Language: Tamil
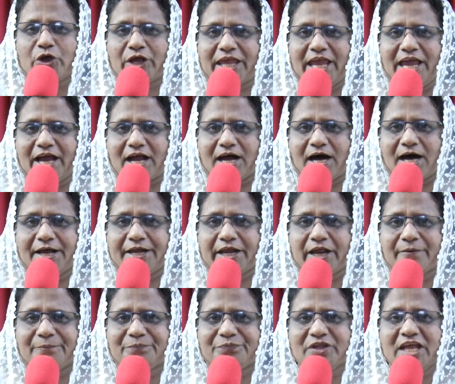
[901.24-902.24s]
முக்கிய
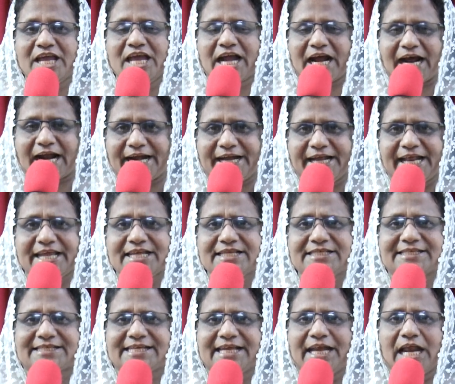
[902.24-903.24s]
காரியம்
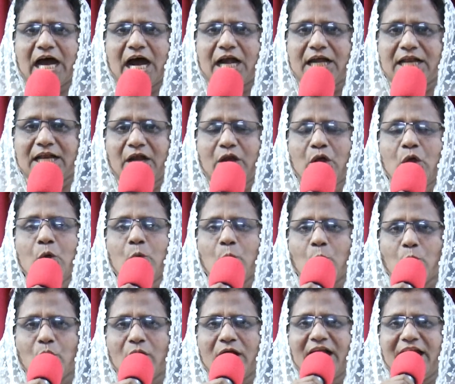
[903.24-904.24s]
கடைசி நாளில்
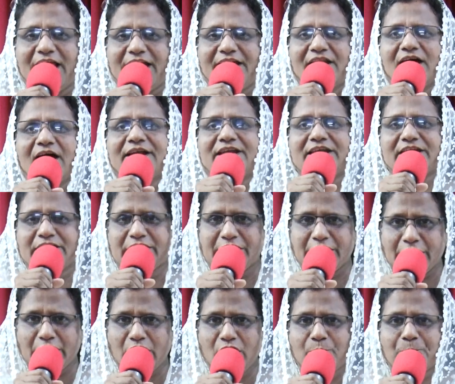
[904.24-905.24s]
உங்களை நான்
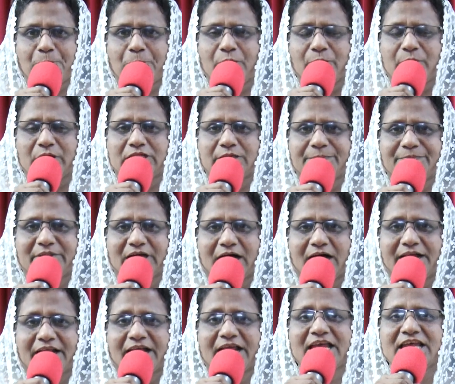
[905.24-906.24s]
எழுப்புவதும்
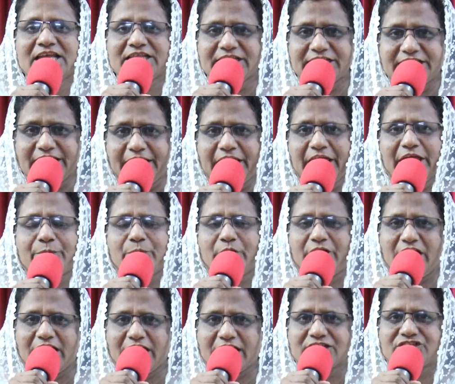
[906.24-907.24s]
தான்
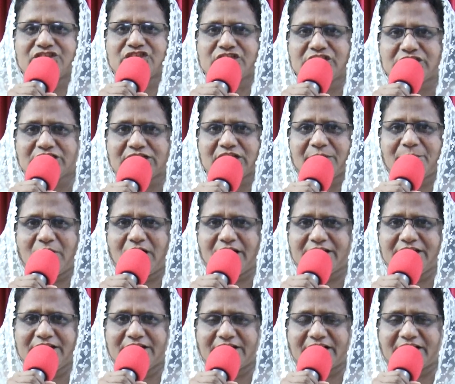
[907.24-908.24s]
தேவனுடைய
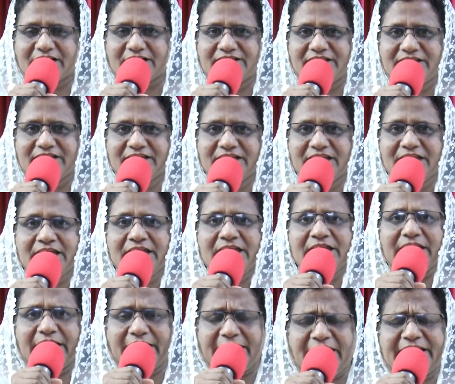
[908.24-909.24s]
சித்தமாயிருக்கிறது
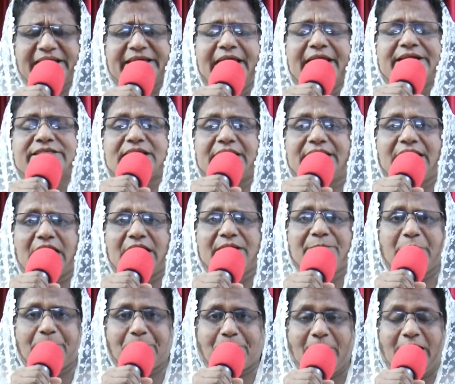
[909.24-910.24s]
என்னை கேட்கின்ற
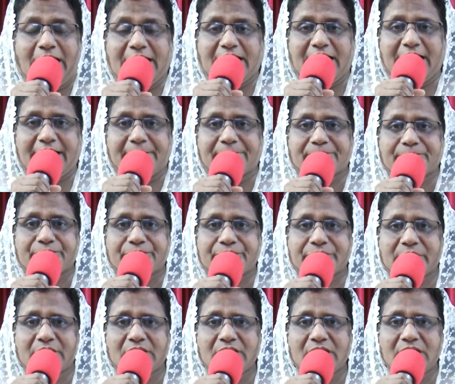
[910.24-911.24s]
அன்பு பிள்ளைகளை
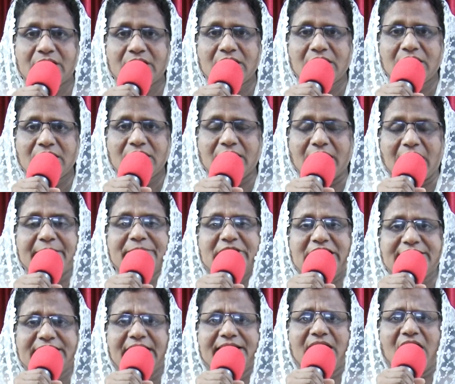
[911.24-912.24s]
நாம்
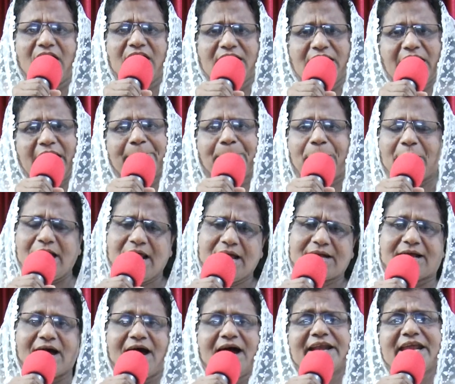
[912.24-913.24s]
இந்த நாளிலே பல
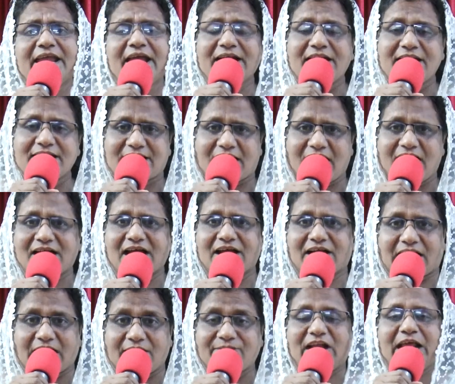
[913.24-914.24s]

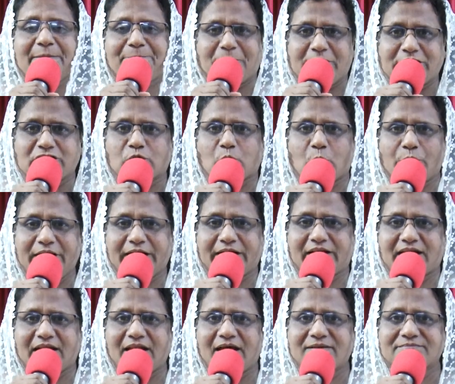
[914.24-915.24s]
காரியங்களுக்காக கவலைப்பட்டு
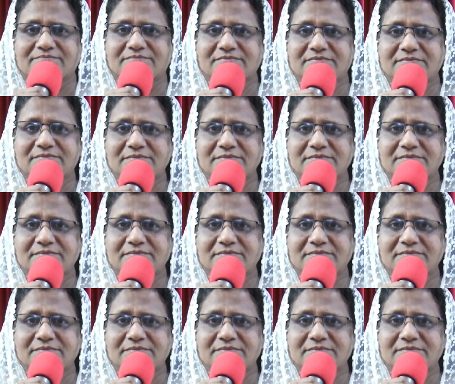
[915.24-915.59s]
கொண்டிருக்கலாம்